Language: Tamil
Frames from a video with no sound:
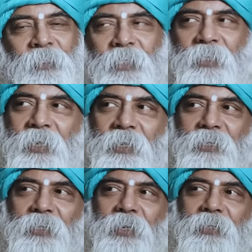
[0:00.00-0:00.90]
இதை
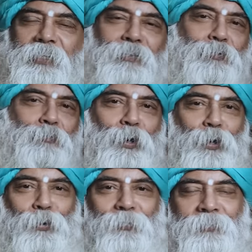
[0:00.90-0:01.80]
கேட்டுட்டு கேட்டுட்டு நம்ம
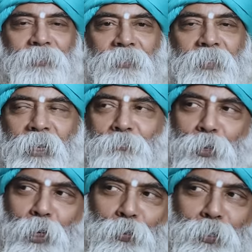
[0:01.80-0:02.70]
போயிடுறோம்
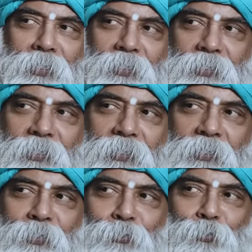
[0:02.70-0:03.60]
அப்போ அருள் இருக்குது
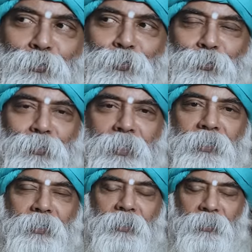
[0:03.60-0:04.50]
குரு
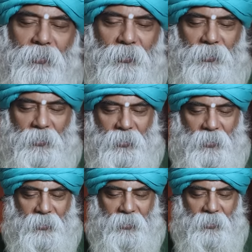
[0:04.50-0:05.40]
சொல்கிறாரு ஆனால் நான்